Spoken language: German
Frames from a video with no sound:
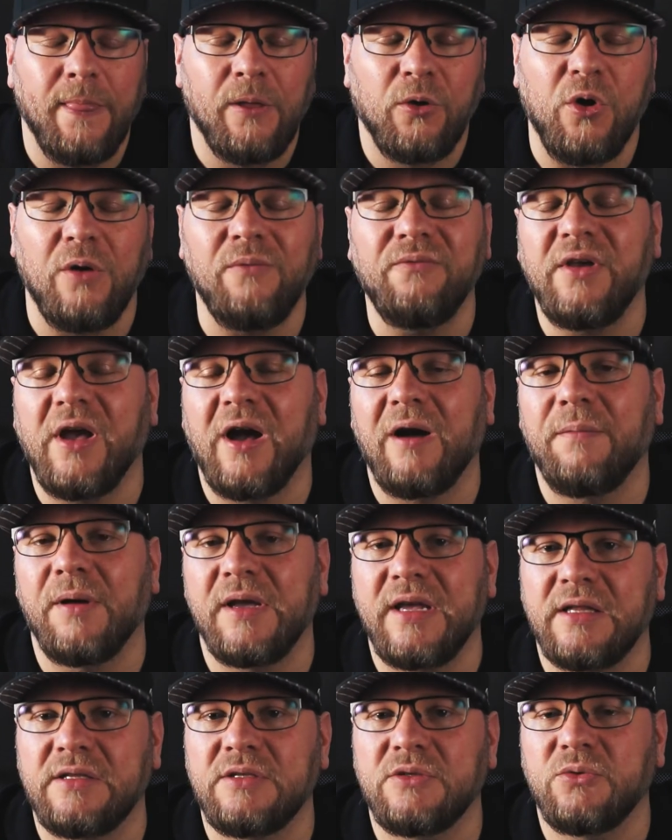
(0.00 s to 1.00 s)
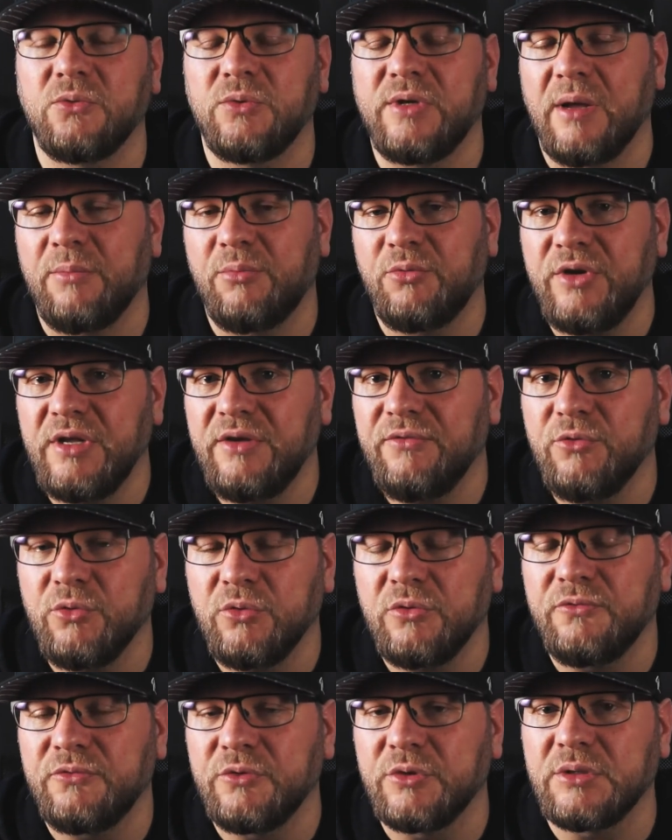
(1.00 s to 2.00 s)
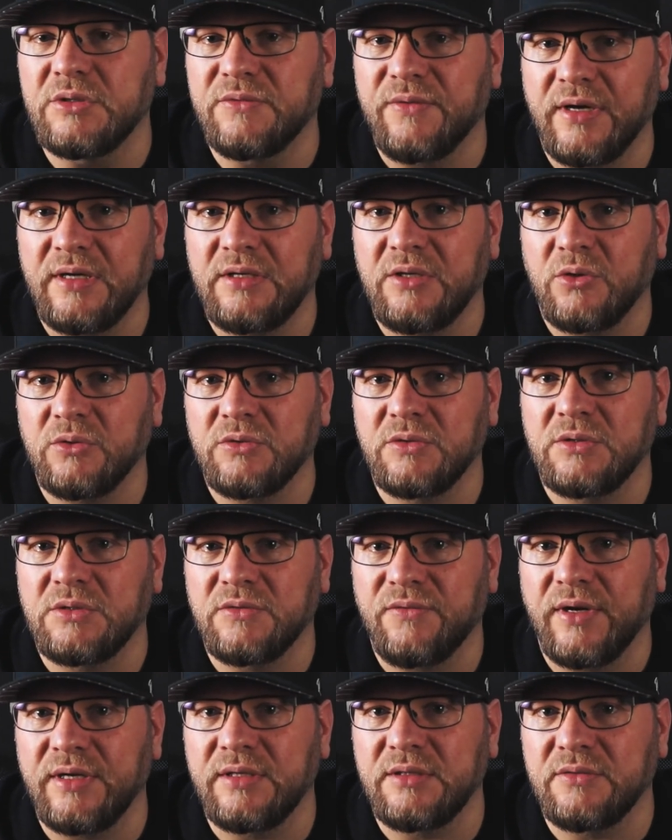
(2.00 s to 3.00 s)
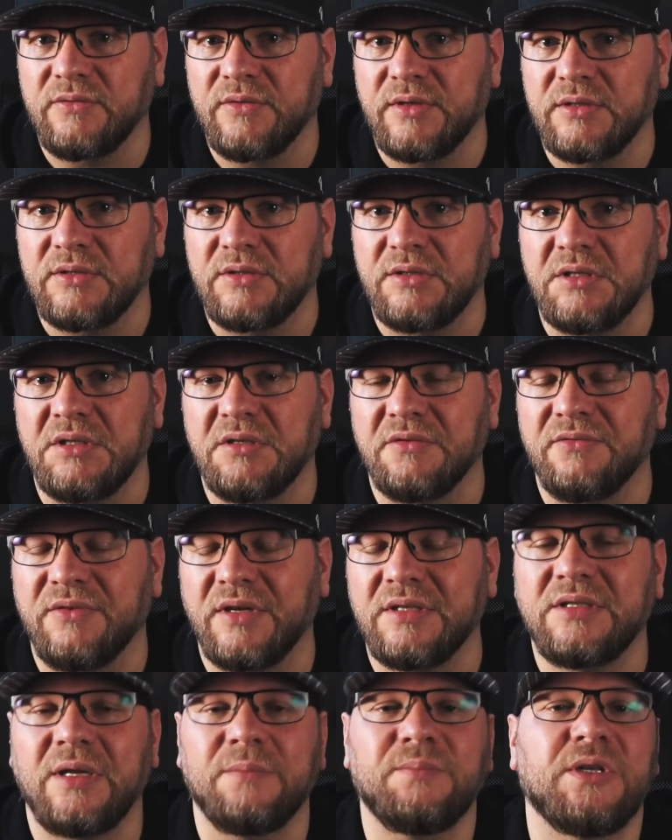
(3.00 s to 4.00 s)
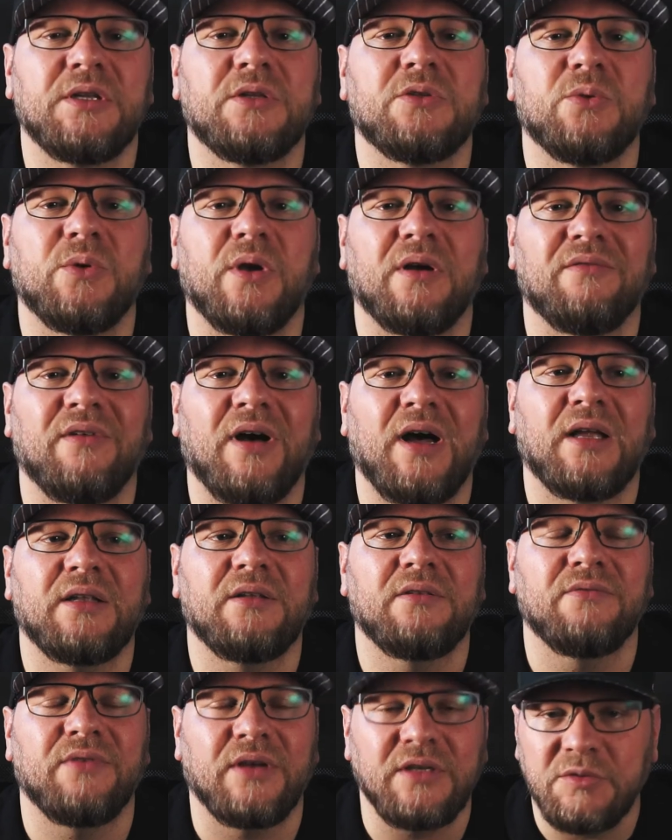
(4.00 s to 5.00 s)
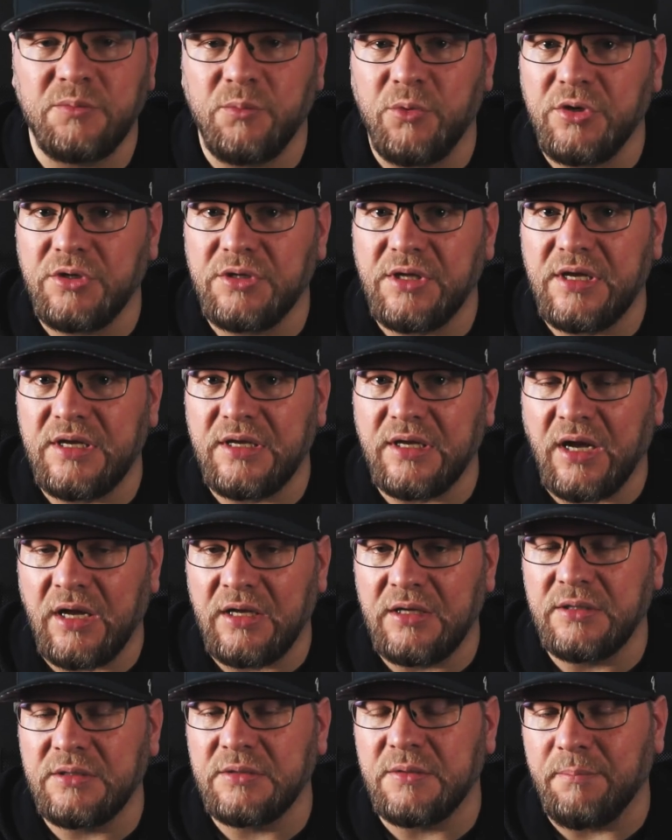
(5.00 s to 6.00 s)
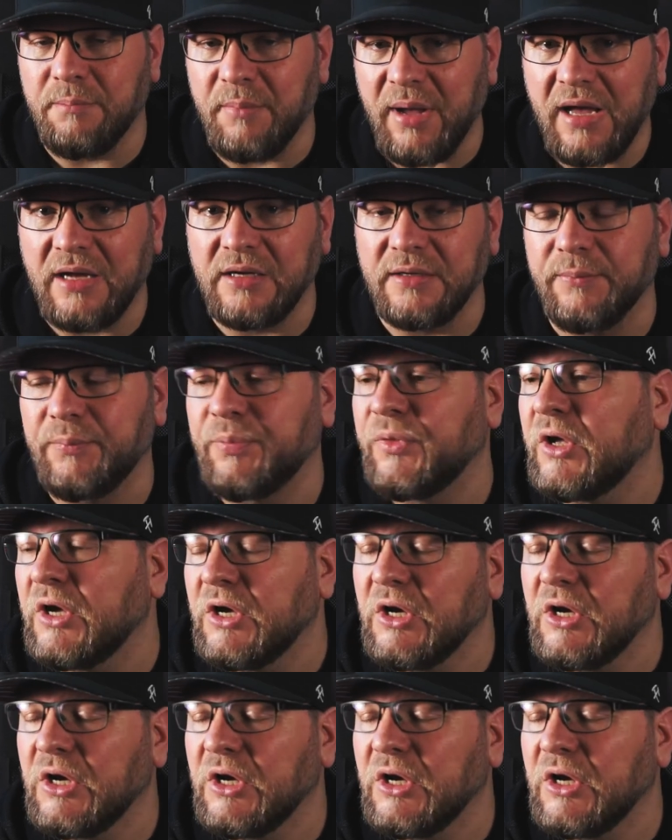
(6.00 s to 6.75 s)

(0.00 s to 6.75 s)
Kommen wir aber jetzt zu der Preview für 2022. Was habt ihr zu erwarten? Was möchte ich alles machen?